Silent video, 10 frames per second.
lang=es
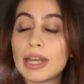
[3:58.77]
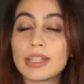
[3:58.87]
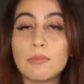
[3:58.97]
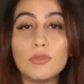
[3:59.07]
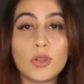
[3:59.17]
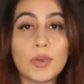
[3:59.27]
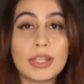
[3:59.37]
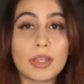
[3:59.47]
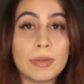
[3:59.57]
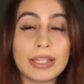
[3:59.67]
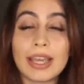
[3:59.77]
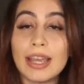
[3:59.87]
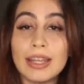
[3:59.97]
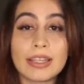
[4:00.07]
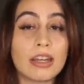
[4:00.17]
Para este punto, evidentemente,
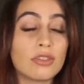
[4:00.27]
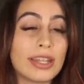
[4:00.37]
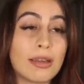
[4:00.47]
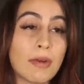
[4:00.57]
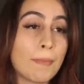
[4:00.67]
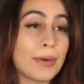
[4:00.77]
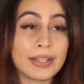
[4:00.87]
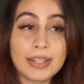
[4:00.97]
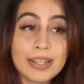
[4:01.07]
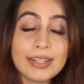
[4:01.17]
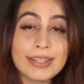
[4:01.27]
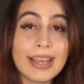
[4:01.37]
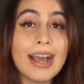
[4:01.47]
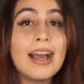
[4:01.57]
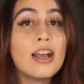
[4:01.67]
Hele ya no tenía más
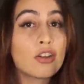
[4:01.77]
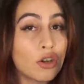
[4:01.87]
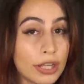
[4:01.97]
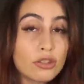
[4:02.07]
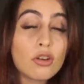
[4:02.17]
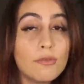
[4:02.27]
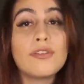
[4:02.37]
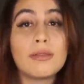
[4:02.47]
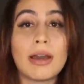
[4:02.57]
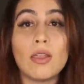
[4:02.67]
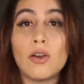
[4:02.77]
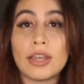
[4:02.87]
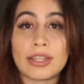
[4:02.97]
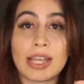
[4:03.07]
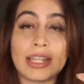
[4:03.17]
paciencia. Con esto confirmado,
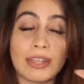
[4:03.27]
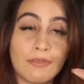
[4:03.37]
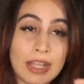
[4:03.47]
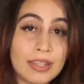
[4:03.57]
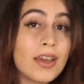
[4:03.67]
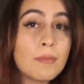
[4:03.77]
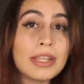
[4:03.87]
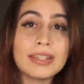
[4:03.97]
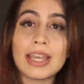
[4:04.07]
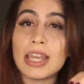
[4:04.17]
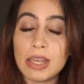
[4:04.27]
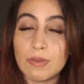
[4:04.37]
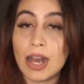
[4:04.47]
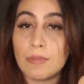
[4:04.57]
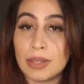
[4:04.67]
ella definitivamente
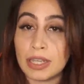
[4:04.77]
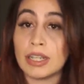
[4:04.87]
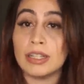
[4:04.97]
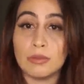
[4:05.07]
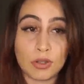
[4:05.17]
iba a pedir el